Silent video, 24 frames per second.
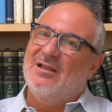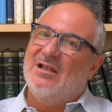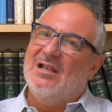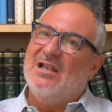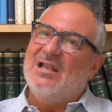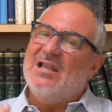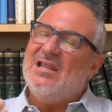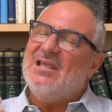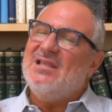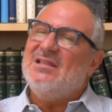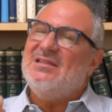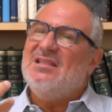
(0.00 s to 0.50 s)

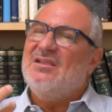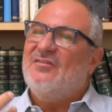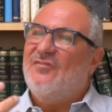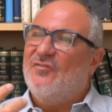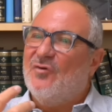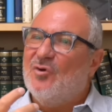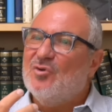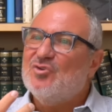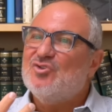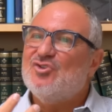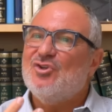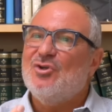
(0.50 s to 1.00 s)
les
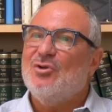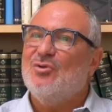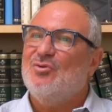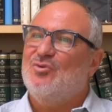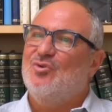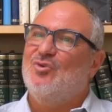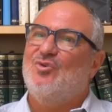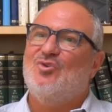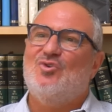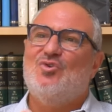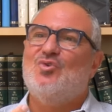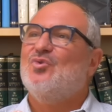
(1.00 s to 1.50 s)
défenseurs
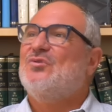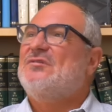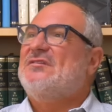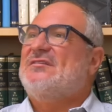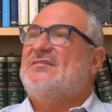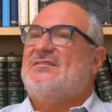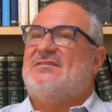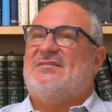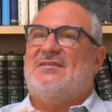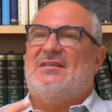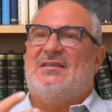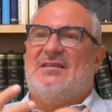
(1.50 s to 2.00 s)
de toutes
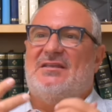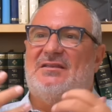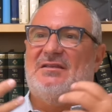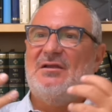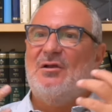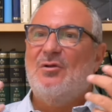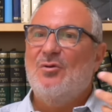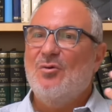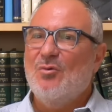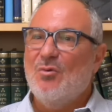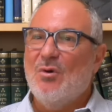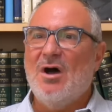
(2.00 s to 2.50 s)
ces
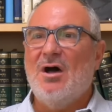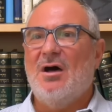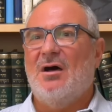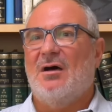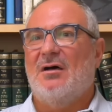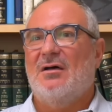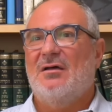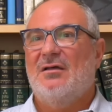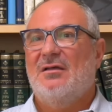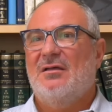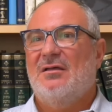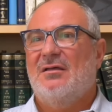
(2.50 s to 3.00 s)

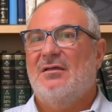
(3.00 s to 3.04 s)
lois.